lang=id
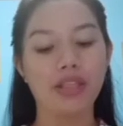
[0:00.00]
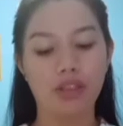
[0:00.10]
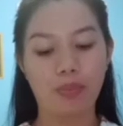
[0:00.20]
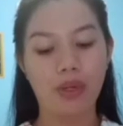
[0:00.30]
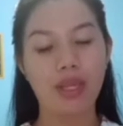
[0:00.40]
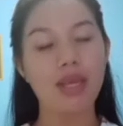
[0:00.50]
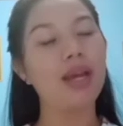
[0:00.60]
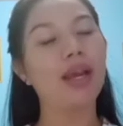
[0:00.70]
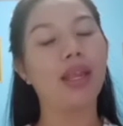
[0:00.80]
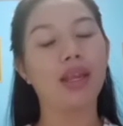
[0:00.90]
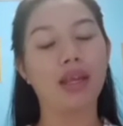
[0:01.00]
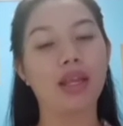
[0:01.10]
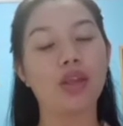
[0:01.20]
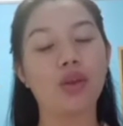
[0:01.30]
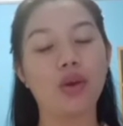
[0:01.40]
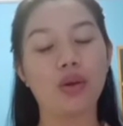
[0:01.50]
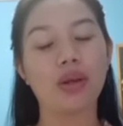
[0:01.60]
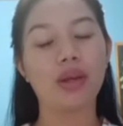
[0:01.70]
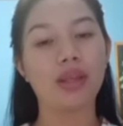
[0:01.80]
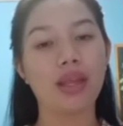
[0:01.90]
Seperti yang kita
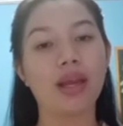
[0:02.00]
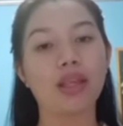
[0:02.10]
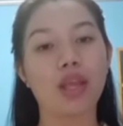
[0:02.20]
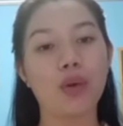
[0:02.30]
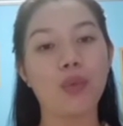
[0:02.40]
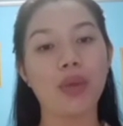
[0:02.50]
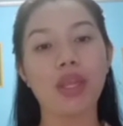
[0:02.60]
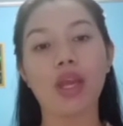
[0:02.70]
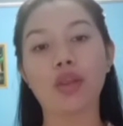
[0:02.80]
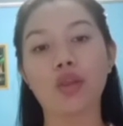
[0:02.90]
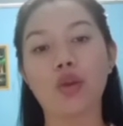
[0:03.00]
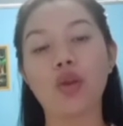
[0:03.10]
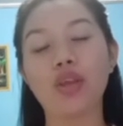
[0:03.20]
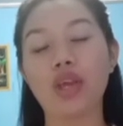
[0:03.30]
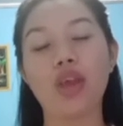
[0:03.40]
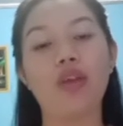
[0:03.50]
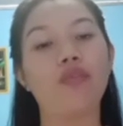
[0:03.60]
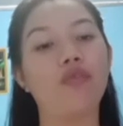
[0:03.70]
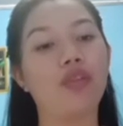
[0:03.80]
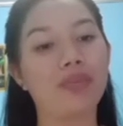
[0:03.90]
kita ketahui, teknologi
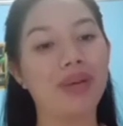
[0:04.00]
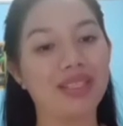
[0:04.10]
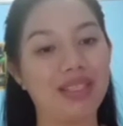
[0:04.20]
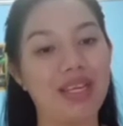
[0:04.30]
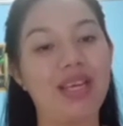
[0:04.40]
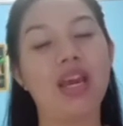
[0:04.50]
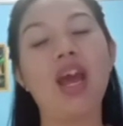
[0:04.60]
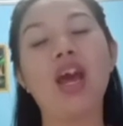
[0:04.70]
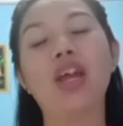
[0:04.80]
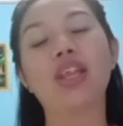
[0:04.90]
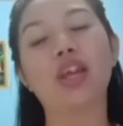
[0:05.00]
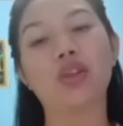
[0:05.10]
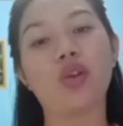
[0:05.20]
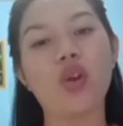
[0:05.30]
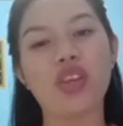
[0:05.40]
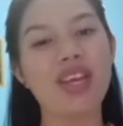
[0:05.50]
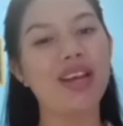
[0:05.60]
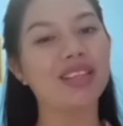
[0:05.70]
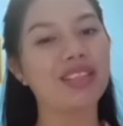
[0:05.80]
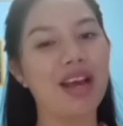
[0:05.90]
informasi, teknologi
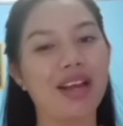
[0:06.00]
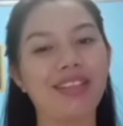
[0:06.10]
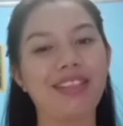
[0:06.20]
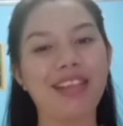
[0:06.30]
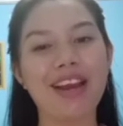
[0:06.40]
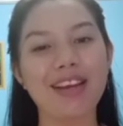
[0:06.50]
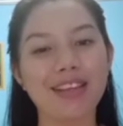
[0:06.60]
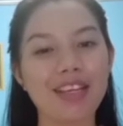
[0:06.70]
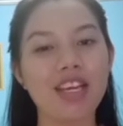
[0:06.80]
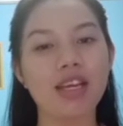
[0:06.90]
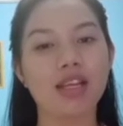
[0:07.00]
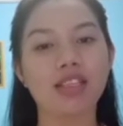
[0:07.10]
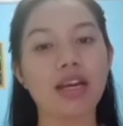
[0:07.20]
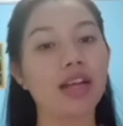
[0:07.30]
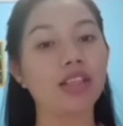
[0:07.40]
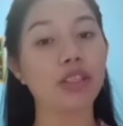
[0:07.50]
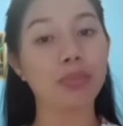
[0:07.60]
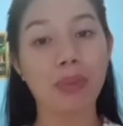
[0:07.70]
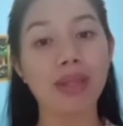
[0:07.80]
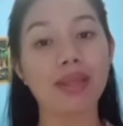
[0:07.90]
yang sangat canggih dan sangat
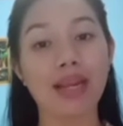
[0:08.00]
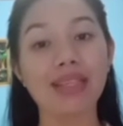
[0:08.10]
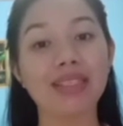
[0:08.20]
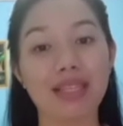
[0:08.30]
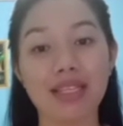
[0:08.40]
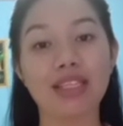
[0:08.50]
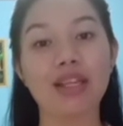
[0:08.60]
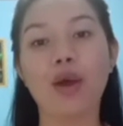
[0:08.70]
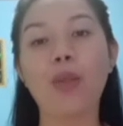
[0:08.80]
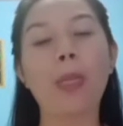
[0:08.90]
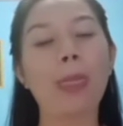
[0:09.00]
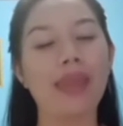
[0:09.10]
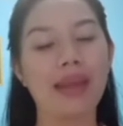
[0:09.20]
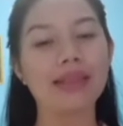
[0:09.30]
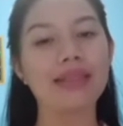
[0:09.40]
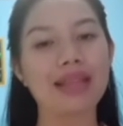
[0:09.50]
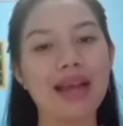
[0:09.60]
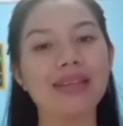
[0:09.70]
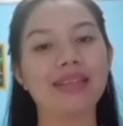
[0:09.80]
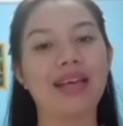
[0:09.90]
cepat drastis yang
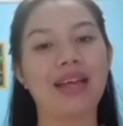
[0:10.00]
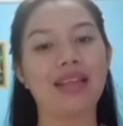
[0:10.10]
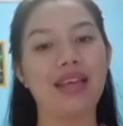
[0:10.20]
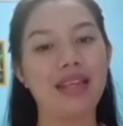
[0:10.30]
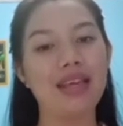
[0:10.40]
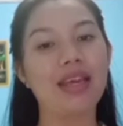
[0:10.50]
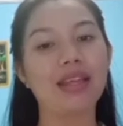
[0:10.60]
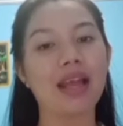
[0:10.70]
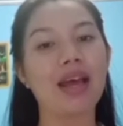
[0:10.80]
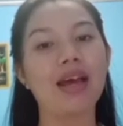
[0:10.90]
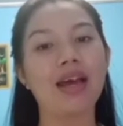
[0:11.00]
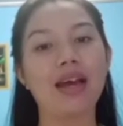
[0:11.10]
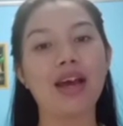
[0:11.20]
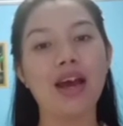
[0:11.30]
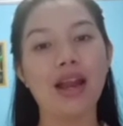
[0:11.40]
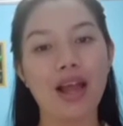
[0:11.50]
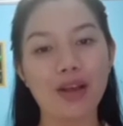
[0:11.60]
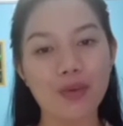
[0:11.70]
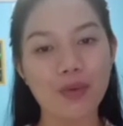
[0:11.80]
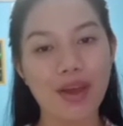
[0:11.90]
sedang saat ini kita
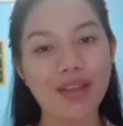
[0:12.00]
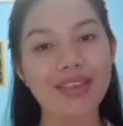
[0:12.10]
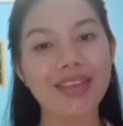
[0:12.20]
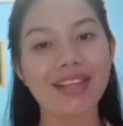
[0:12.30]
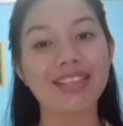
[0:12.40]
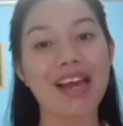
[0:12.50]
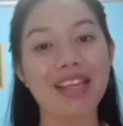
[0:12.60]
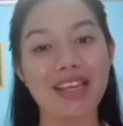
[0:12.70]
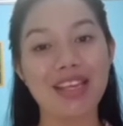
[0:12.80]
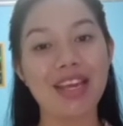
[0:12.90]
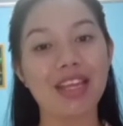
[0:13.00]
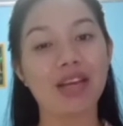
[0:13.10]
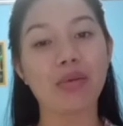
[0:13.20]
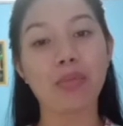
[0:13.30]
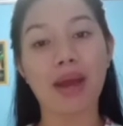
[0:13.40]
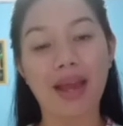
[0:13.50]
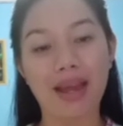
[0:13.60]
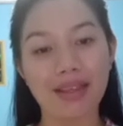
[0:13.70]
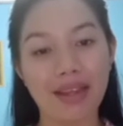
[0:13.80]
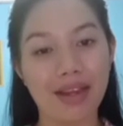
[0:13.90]
lakukan dan saat ini kita
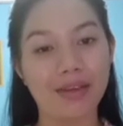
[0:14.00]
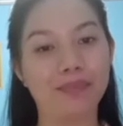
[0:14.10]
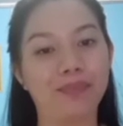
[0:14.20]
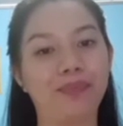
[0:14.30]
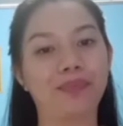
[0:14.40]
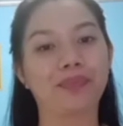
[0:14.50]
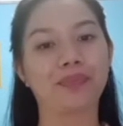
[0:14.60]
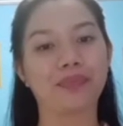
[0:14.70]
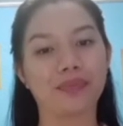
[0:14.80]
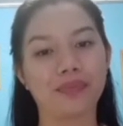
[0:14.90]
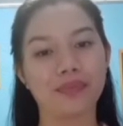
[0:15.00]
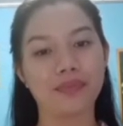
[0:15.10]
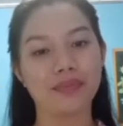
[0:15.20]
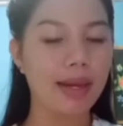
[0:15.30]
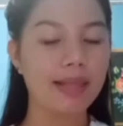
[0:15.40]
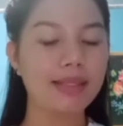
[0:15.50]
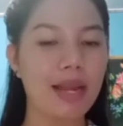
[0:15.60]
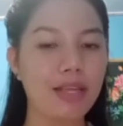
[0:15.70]
memakainya. Kelas